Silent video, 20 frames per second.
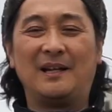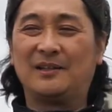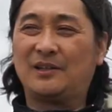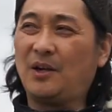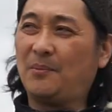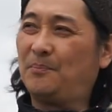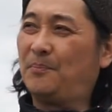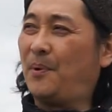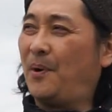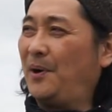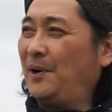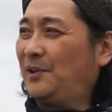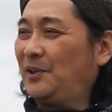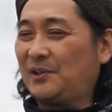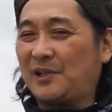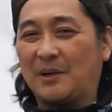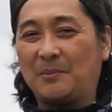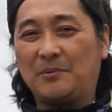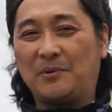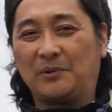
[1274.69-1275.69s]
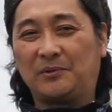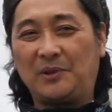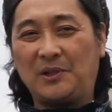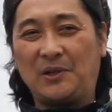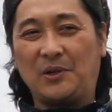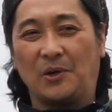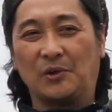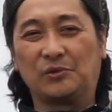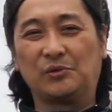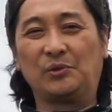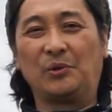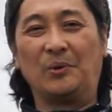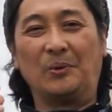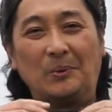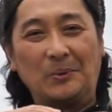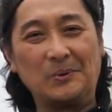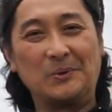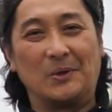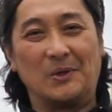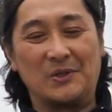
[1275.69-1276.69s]
자 멀리서 잡은 것도 이 여수로
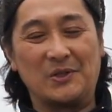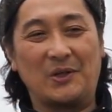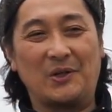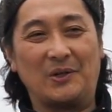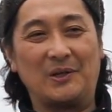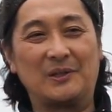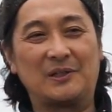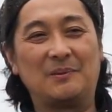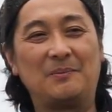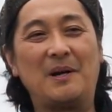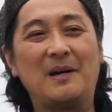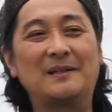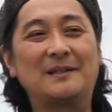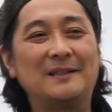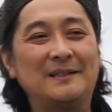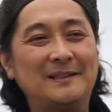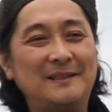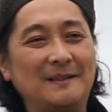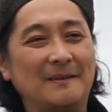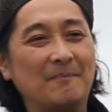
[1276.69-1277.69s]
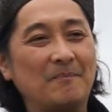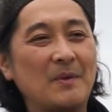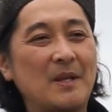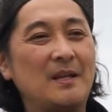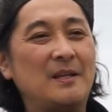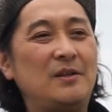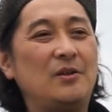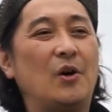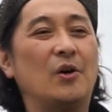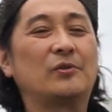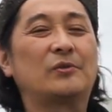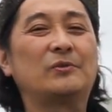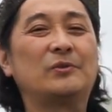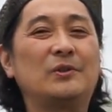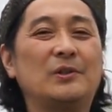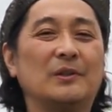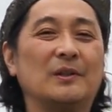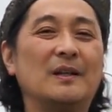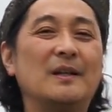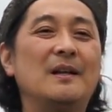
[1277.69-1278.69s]
오는 거죠 그만큼 이
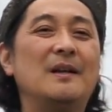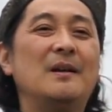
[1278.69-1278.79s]
여수는